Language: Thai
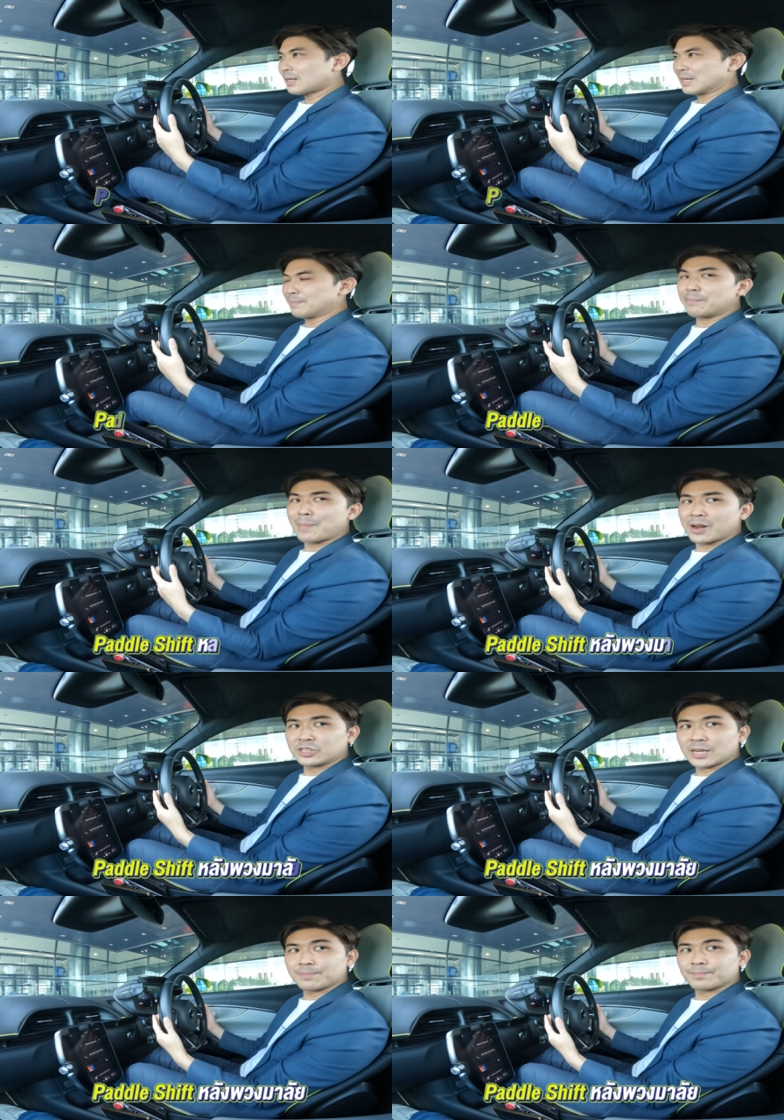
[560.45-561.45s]
จะเป็นแพดเดิล
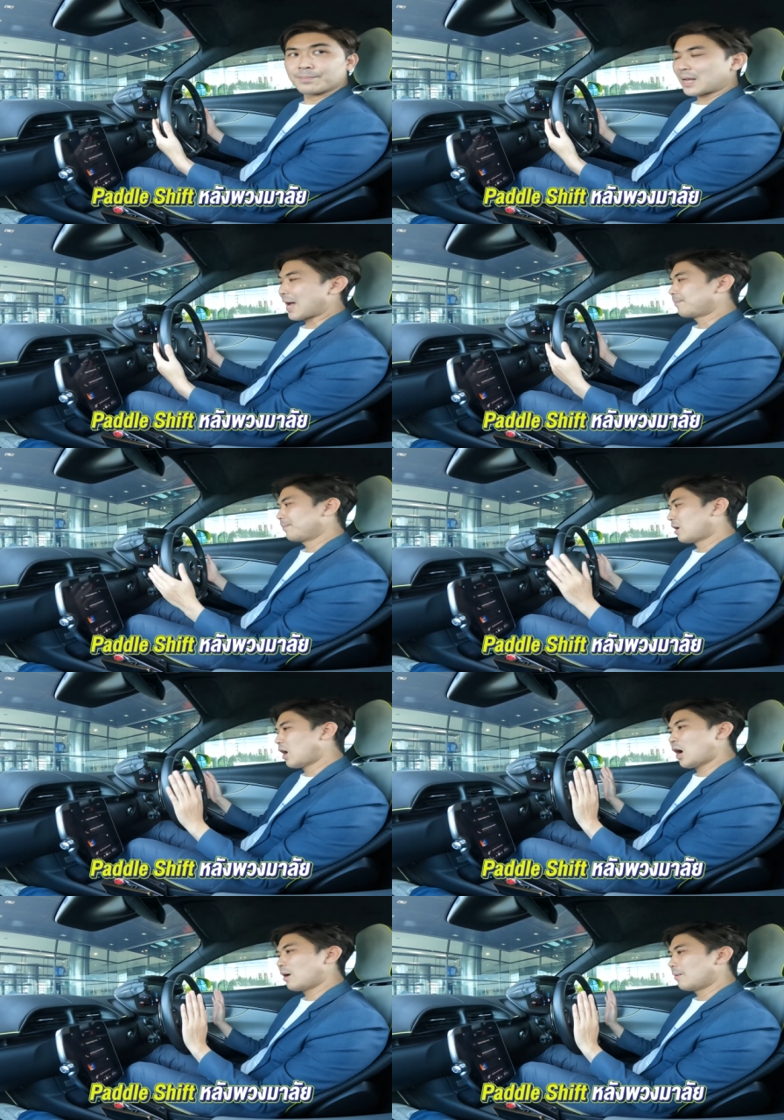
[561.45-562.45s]
ชิ f นะครับก็
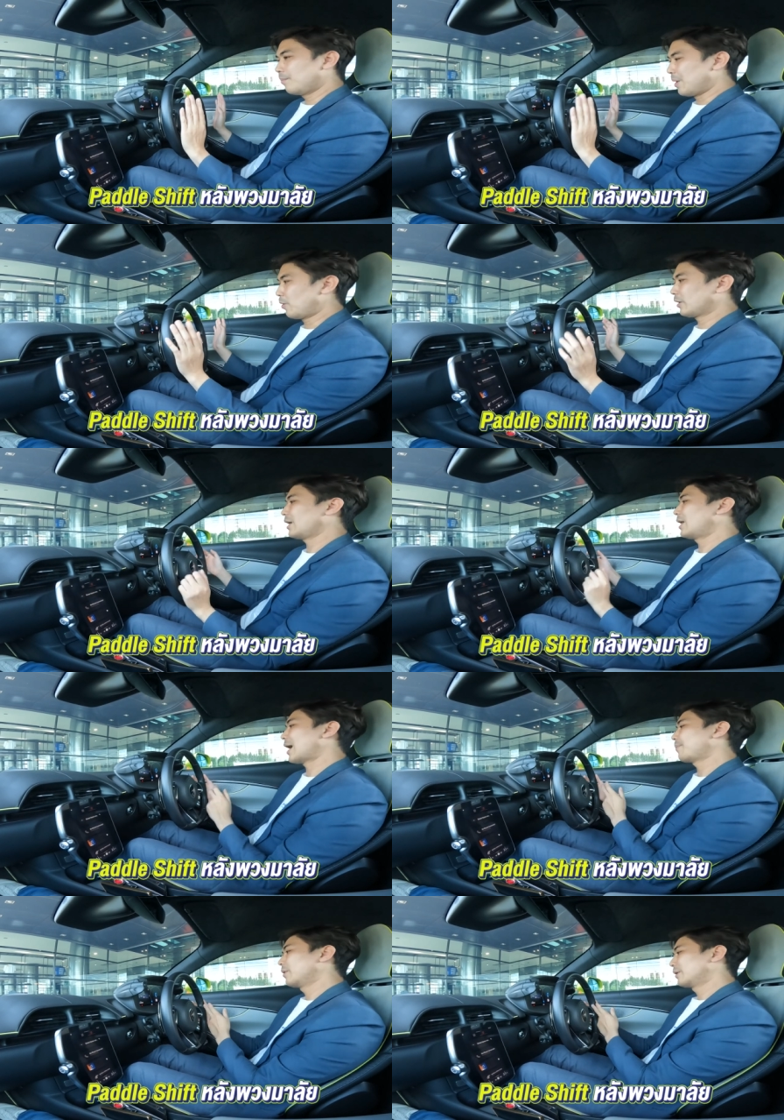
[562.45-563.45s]
เหมือนปกติเลย
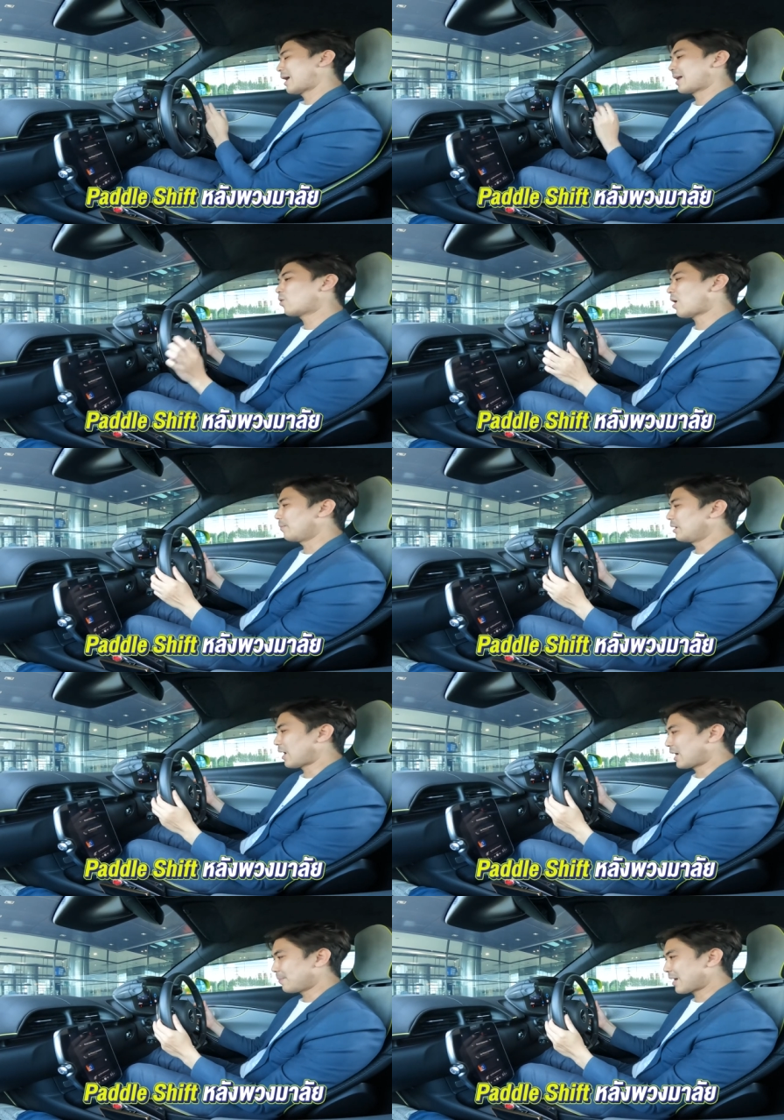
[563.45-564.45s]
ครับ ทางด้านขวามือ
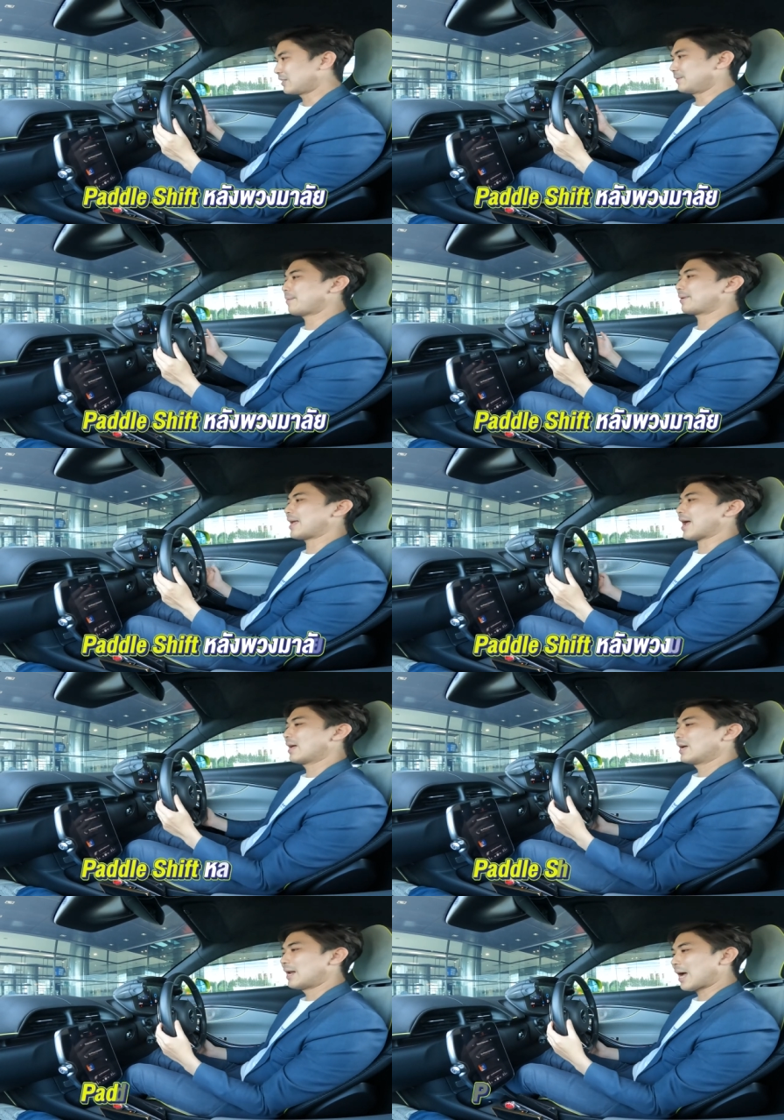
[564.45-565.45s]
อันนี้เป็นการชิปอัพเกียร์
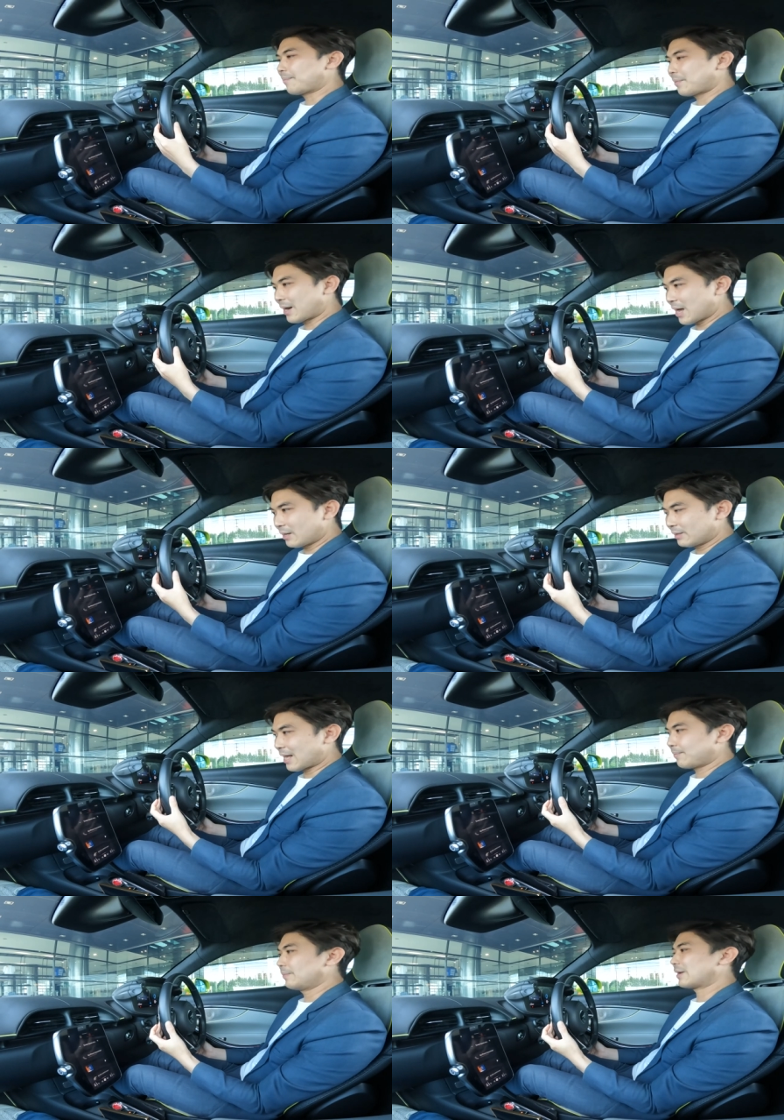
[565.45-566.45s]
นะครับทางด้าน
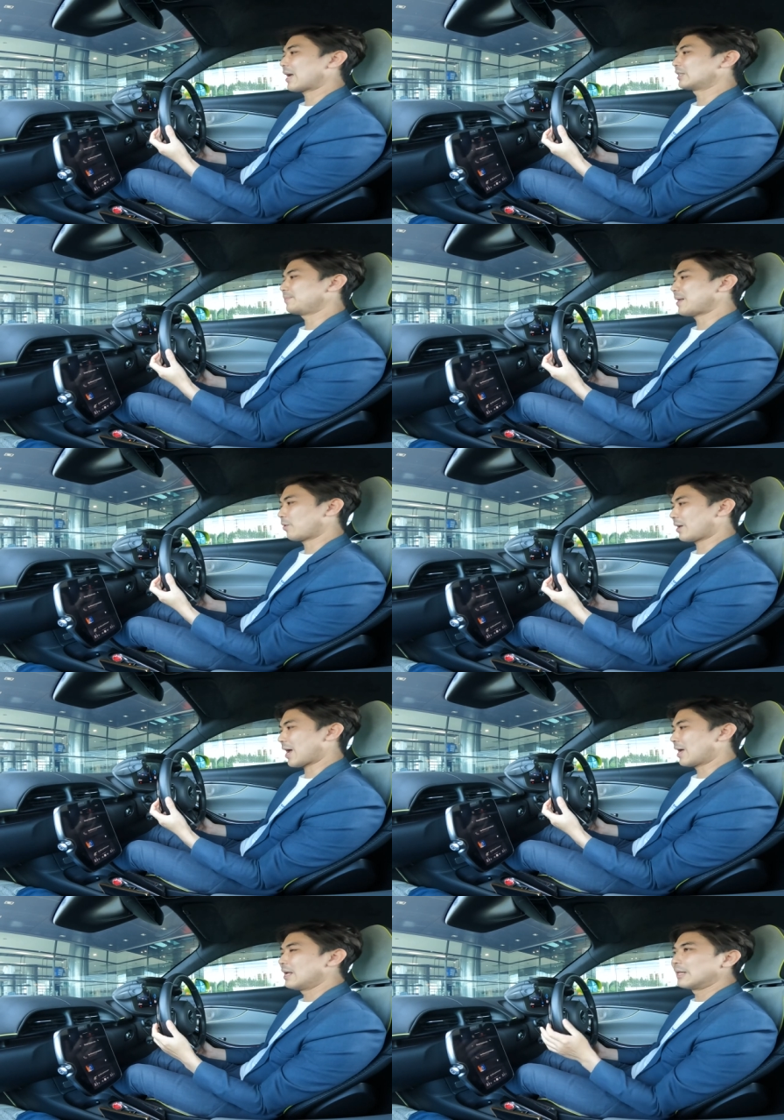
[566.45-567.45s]
ซ้ายมือเป็นการชิปดาวเกีย
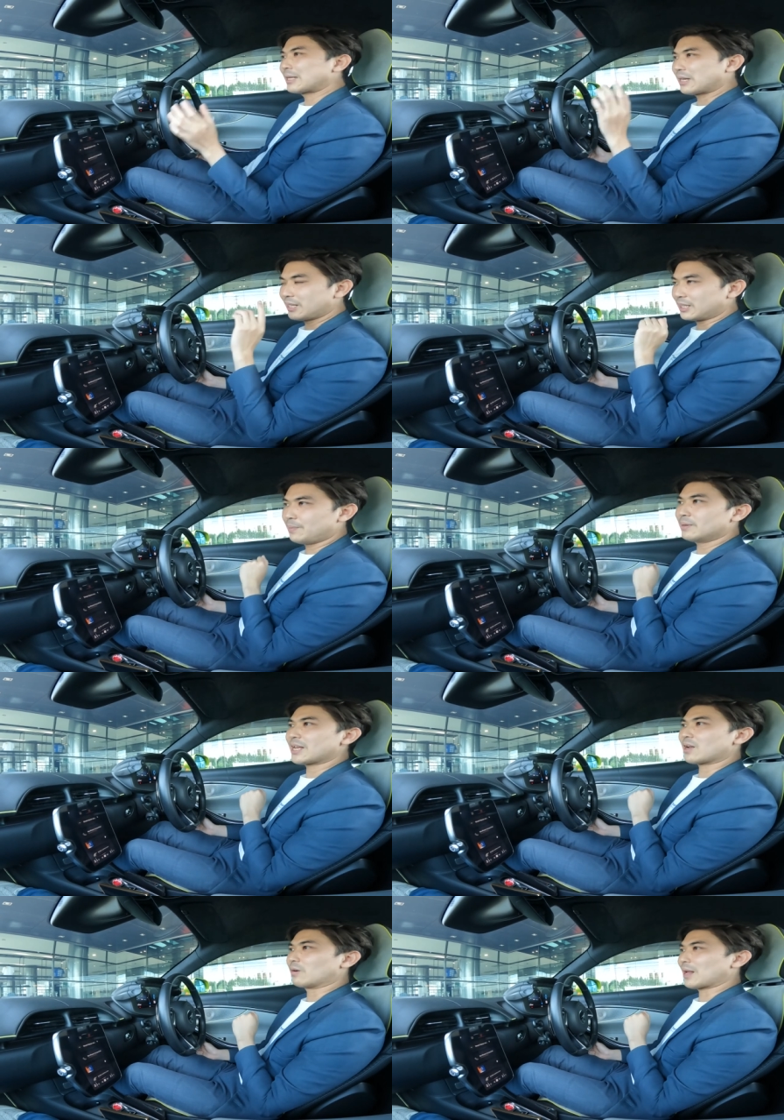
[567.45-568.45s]
ร์แต่สิ่งที่พิเศ
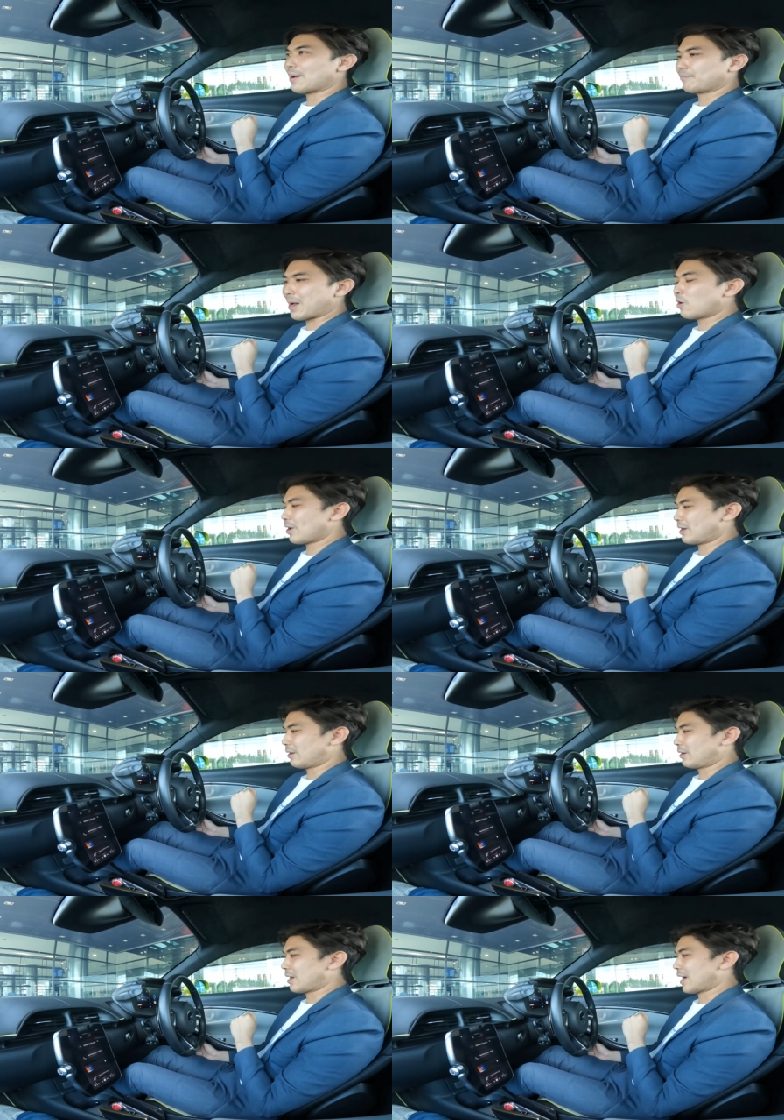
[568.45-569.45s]
ษของทางแมคคาเรน
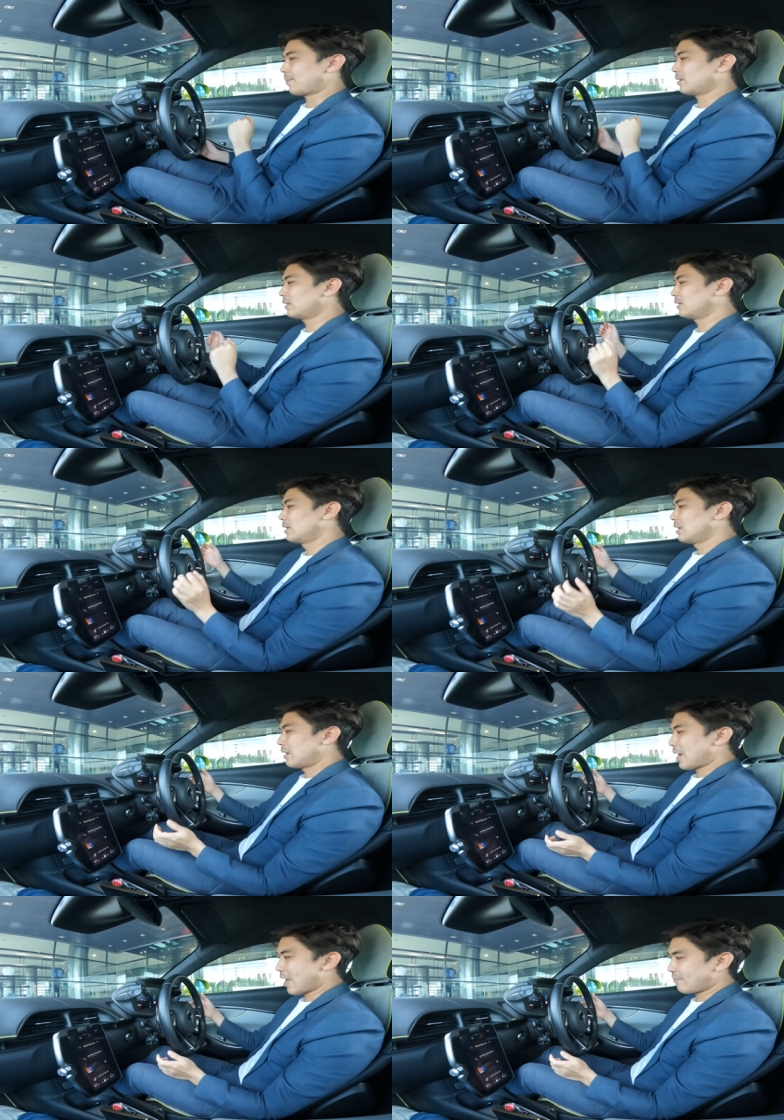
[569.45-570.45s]
นะครับก็คือ
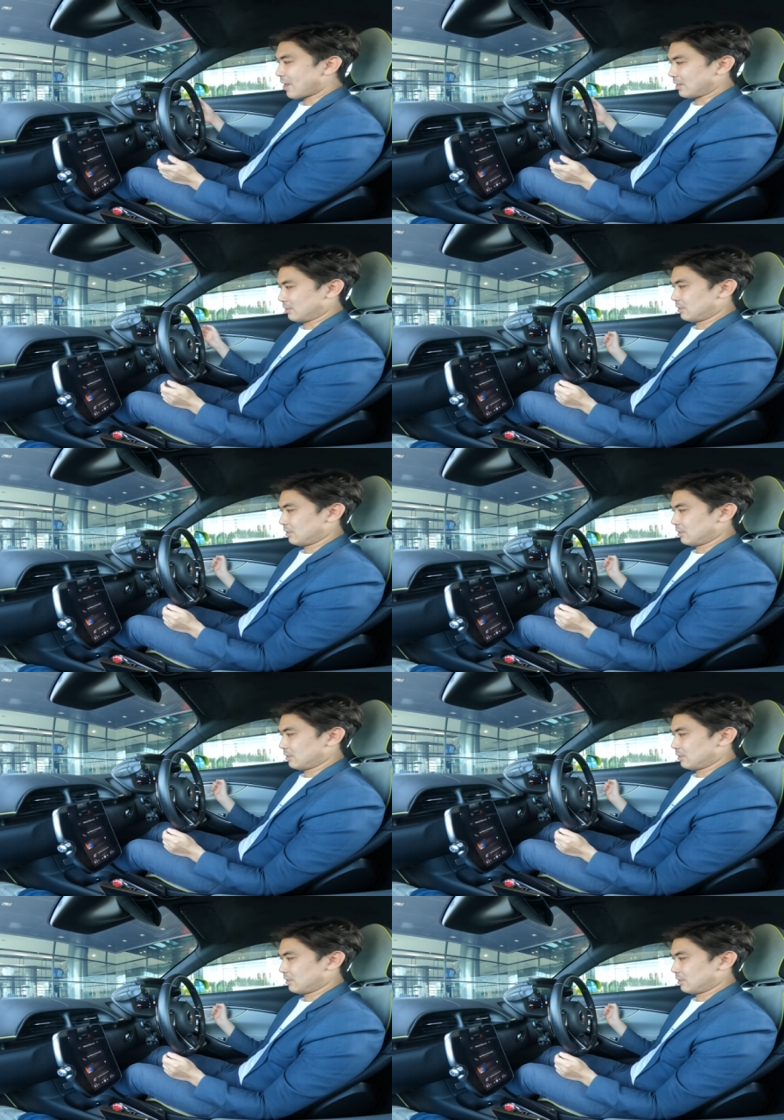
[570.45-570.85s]
ไอ้ฝั่ง